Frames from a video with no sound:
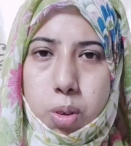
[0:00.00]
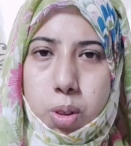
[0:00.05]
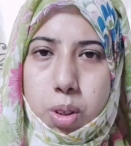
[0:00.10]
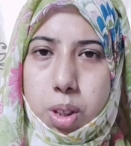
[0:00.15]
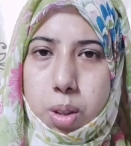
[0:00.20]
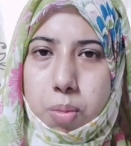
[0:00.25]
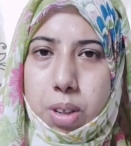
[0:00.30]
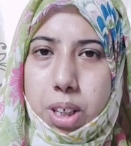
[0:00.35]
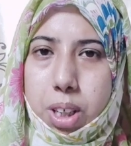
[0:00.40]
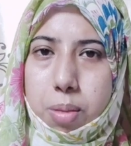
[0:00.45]

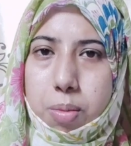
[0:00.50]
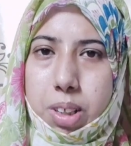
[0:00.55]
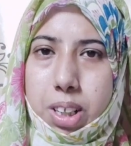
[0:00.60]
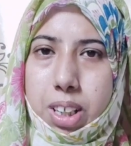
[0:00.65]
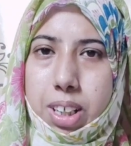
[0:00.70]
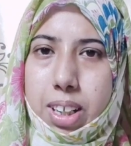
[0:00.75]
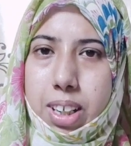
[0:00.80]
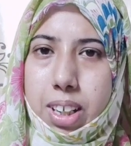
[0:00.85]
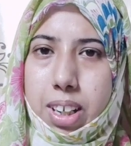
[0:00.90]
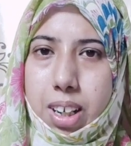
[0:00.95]
मौसम की
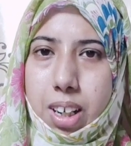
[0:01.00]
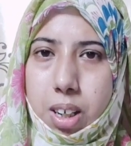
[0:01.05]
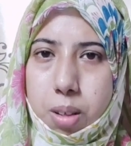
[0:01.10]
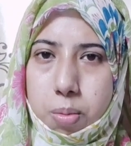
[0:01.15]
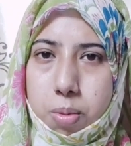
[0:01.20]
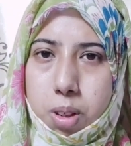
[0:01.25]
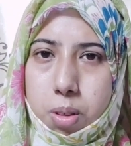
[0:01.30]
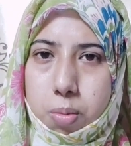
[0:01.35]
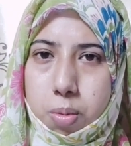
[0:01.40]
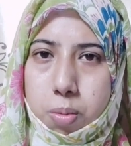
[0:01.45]
तब्दीली क्या
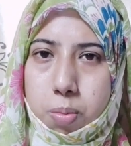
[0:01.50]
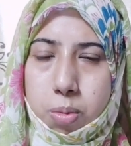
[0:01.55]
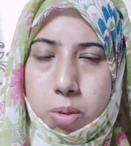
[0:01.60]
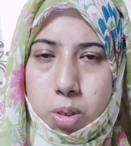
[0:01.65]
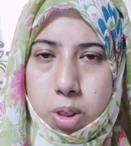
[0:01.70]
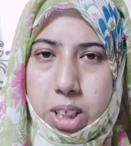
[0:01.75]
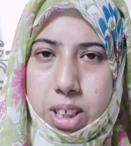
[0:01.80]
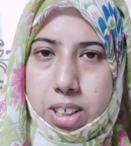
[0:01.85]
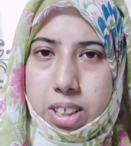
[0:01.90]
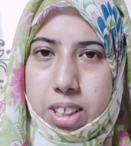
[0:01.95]
आपके ऊपर
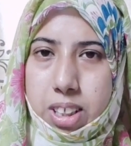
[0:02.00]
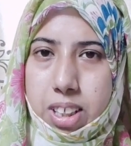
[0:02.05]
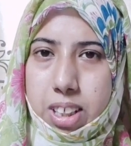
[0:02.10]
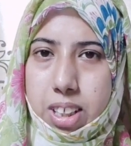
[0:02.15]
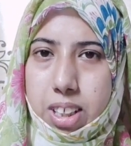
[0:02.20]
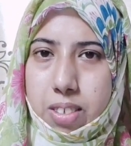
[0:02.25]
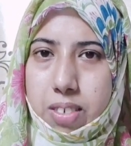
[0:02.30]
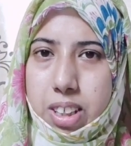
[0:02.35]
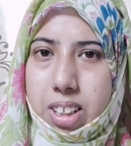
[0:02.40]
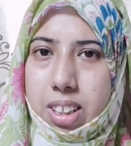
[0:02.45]
बुरा असर
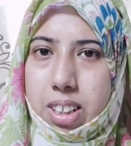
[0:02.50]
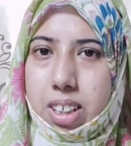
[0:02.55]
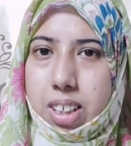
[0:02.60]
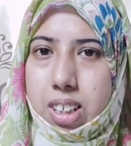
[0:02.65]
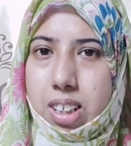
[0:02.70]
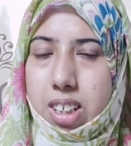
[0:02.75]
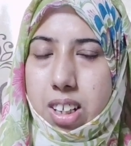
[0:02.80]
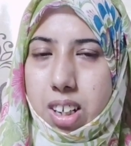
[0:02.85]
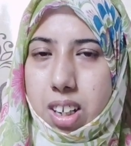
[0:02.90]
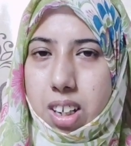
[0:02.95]
डालने वाली है
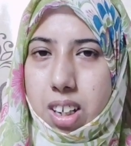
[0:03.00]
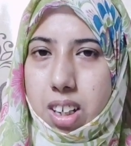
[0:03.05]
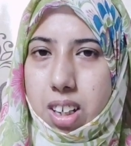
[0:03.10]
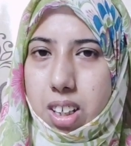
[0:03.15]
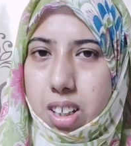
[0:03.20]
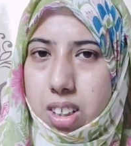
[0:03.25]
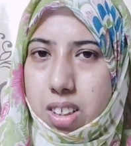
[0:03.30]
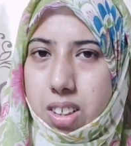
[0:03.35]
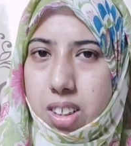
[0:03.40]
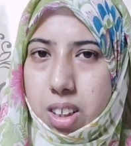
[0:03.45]
या
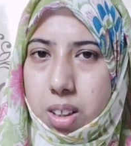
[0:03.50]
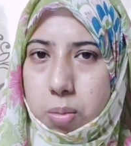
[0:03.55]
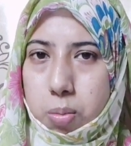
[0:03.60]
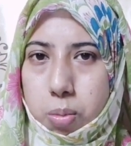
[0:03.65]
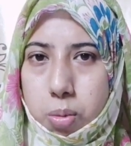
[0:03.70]
अच्छा